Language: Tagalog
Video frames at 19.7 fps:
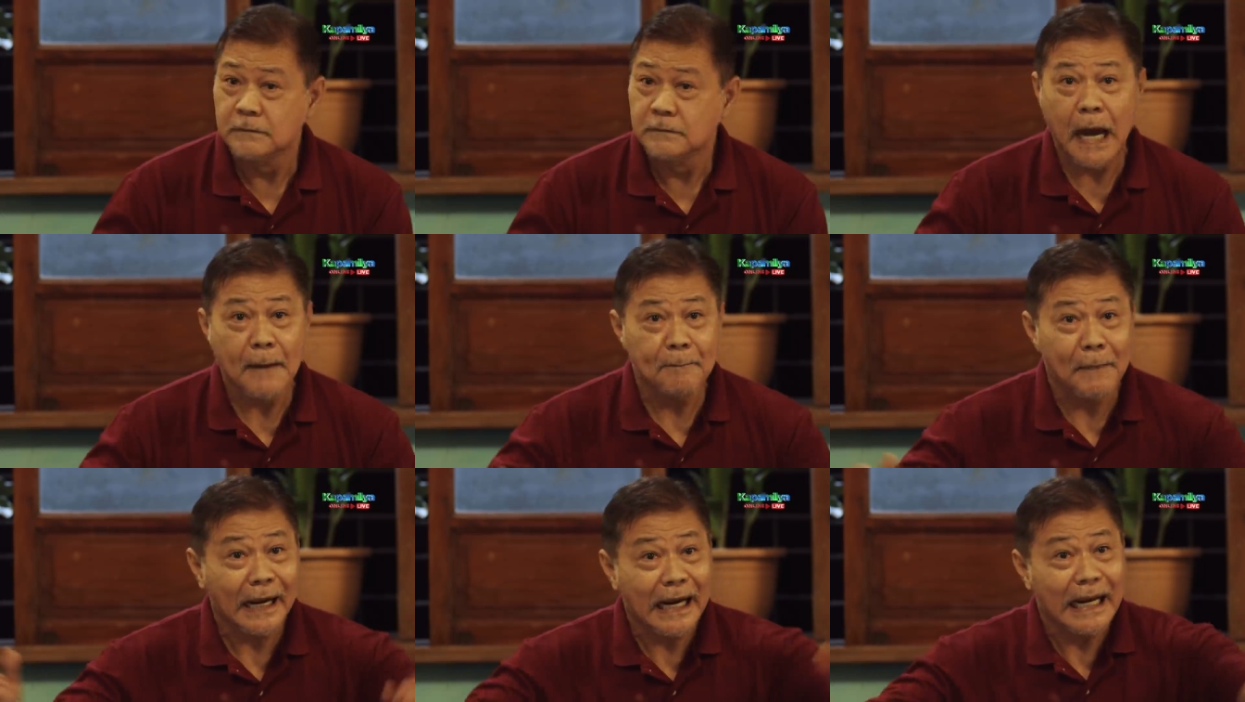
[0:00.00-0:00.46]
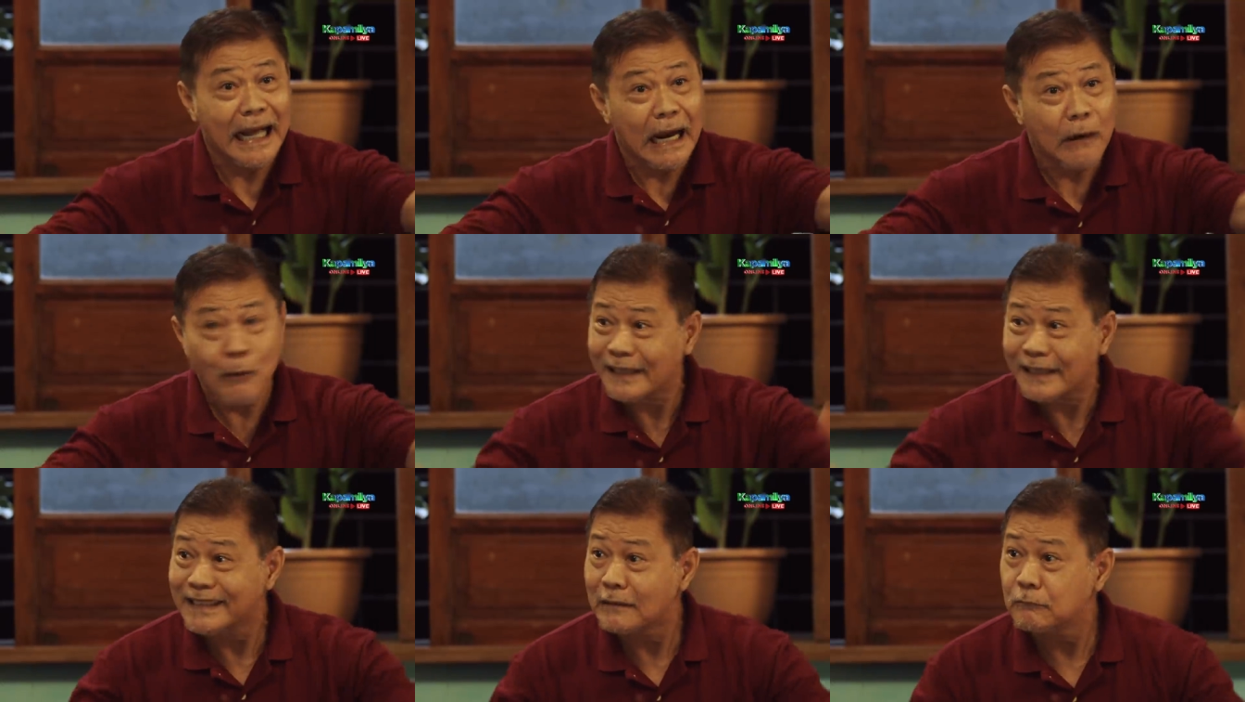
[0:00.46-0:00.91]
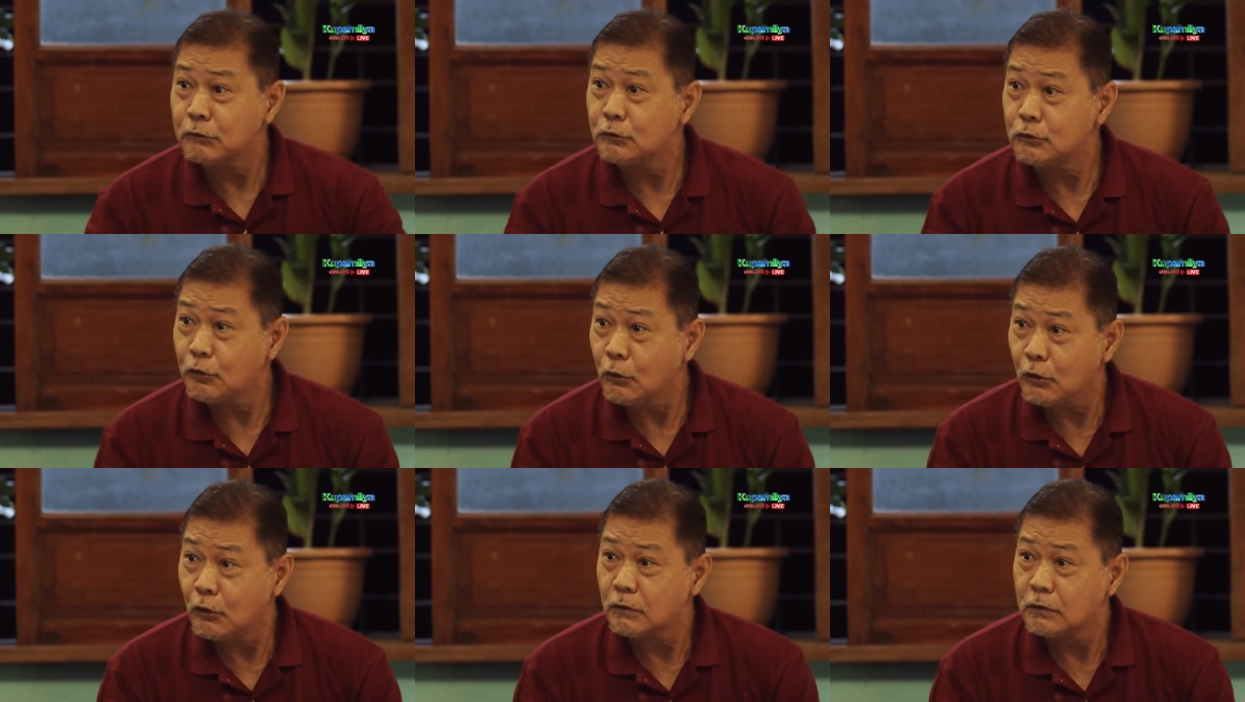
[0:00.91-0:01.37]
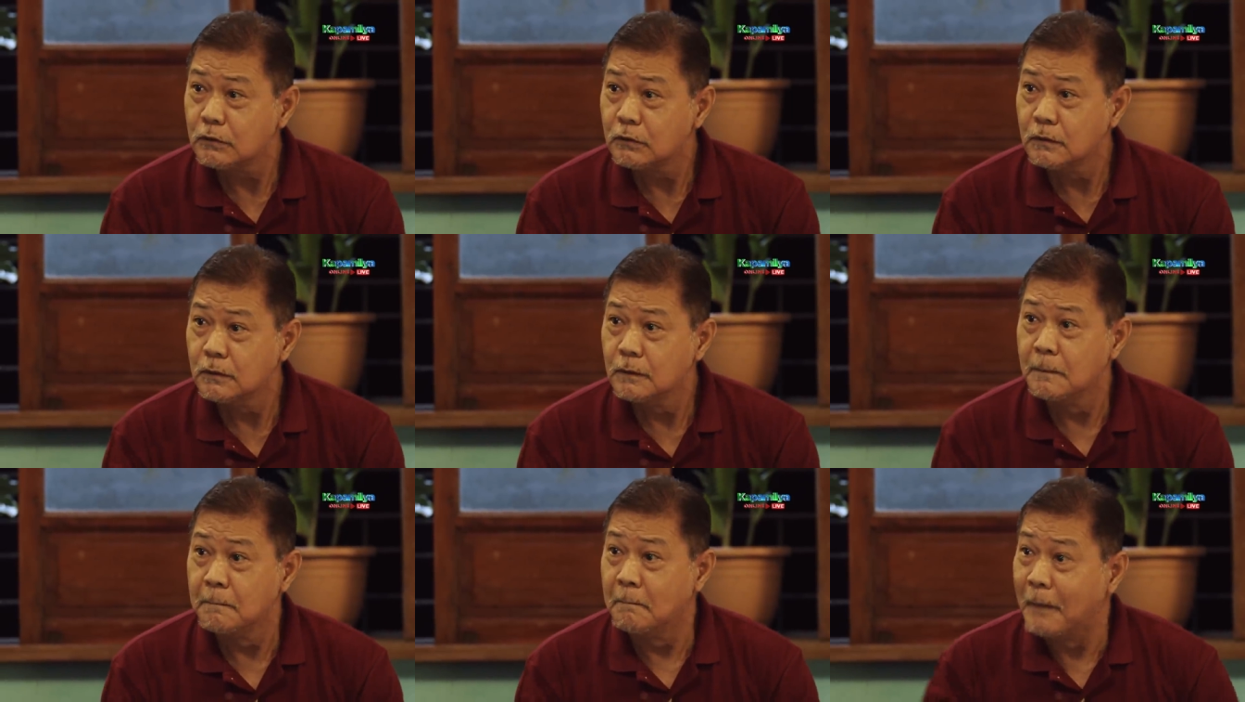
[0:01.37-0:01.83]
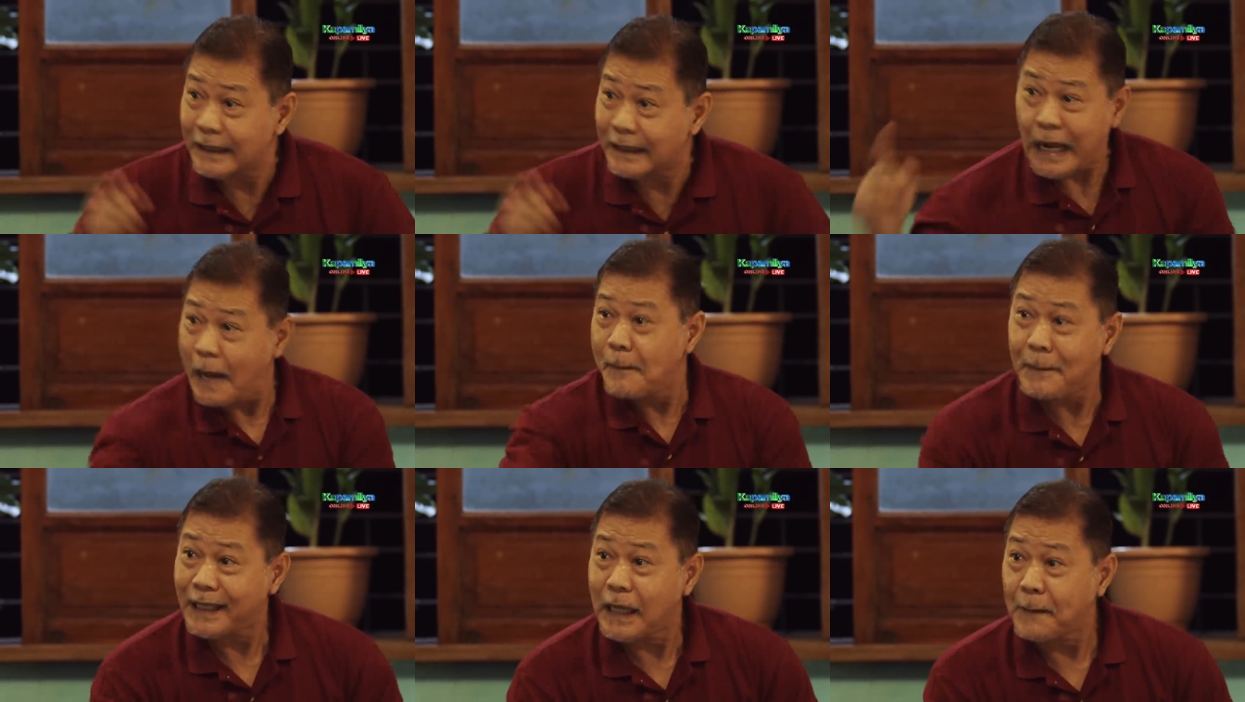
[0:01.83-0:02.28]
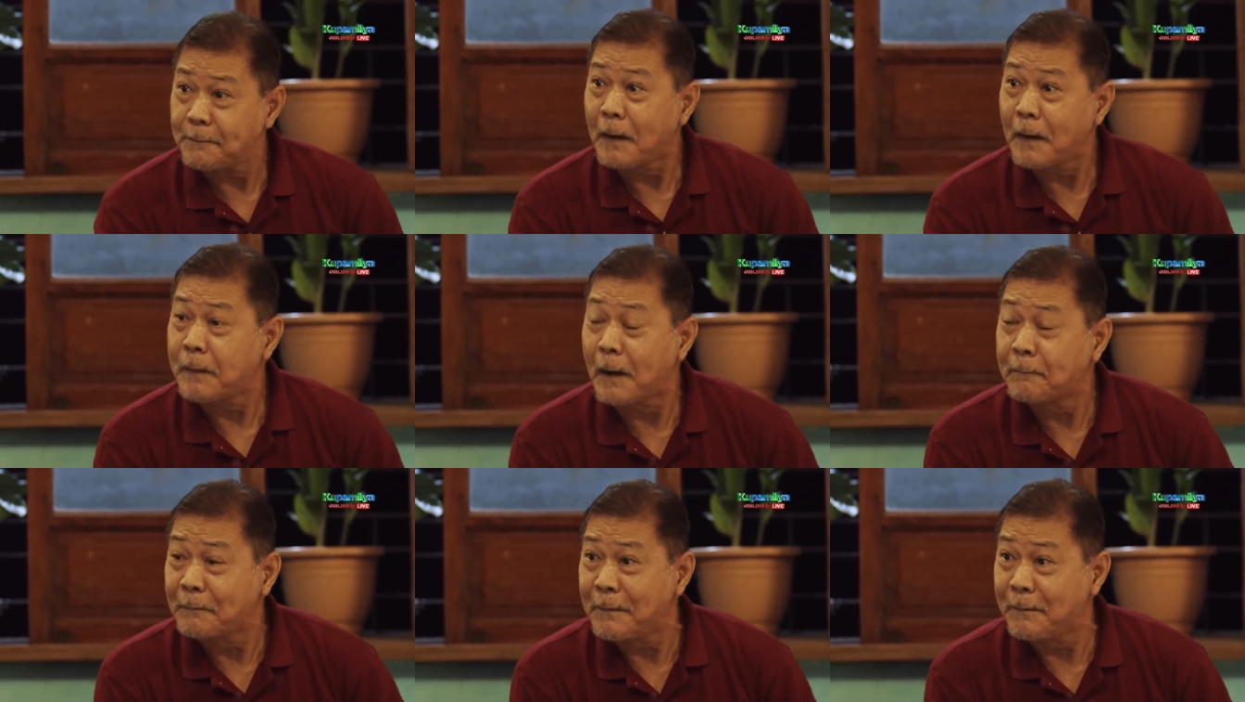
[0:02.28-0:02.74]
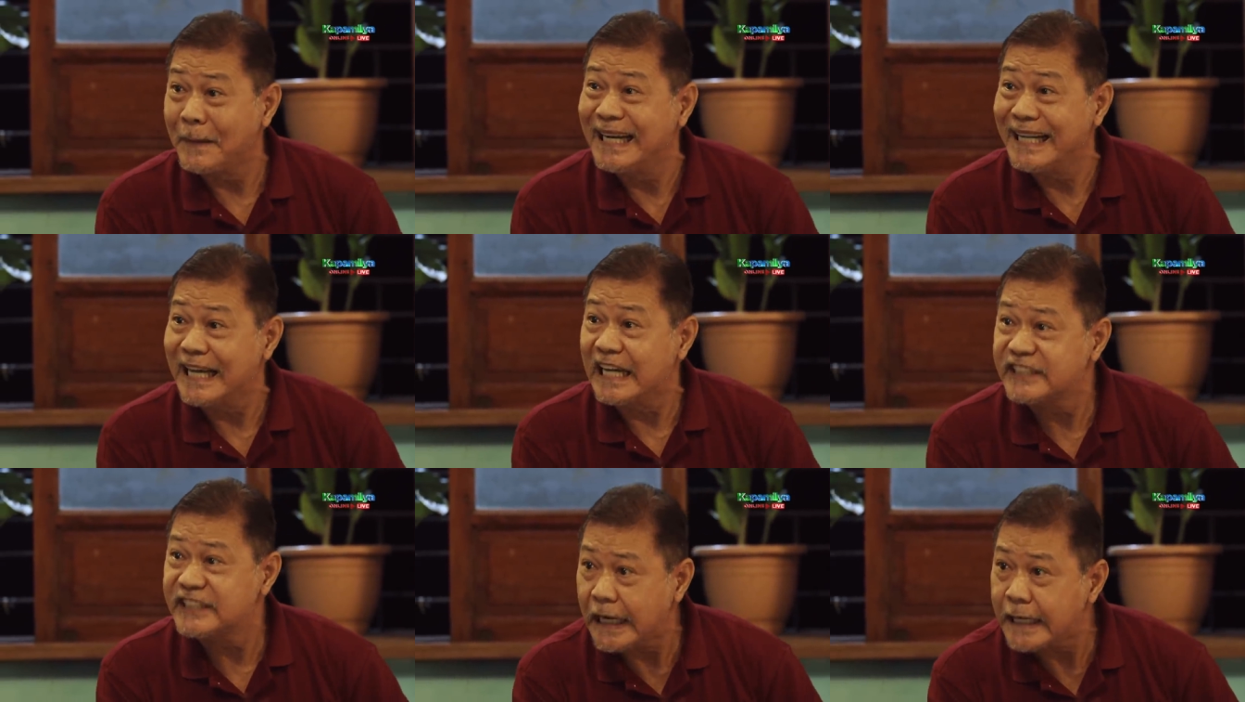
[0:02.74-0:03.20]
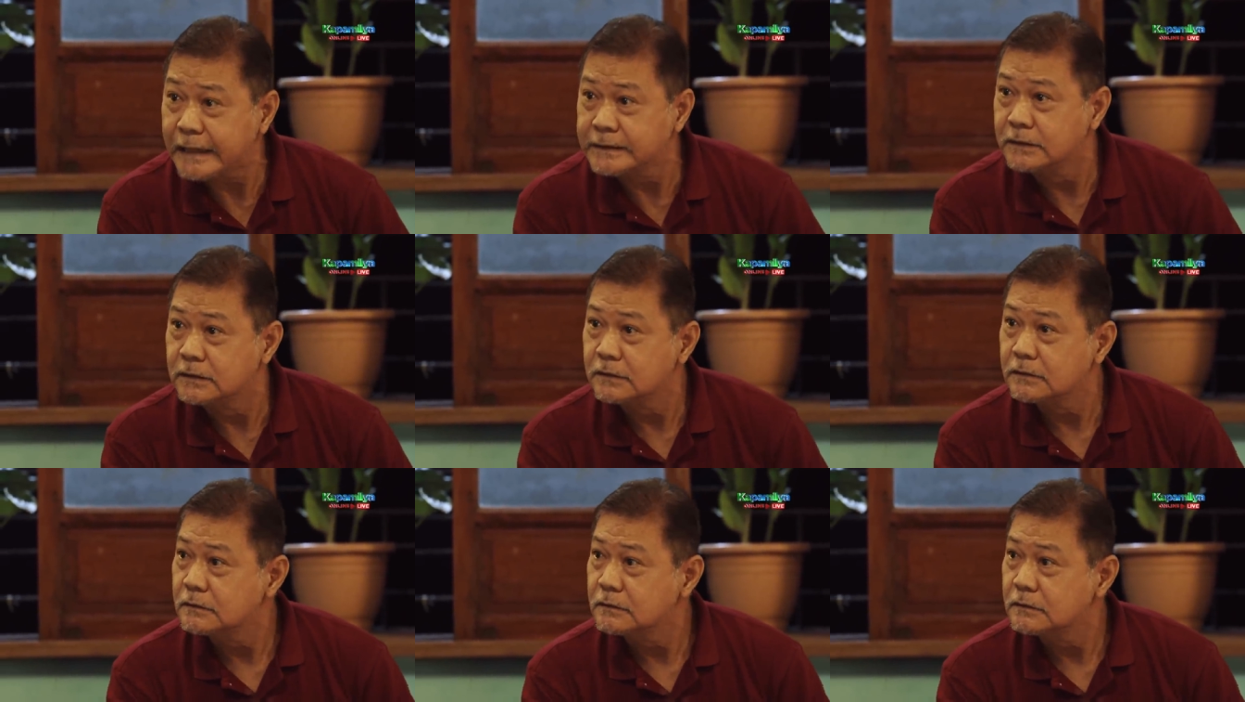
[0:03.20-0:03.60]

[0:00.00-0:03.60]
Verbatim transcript: Napakalawak ng mundo. Marami ka pang pagpipilian dyan.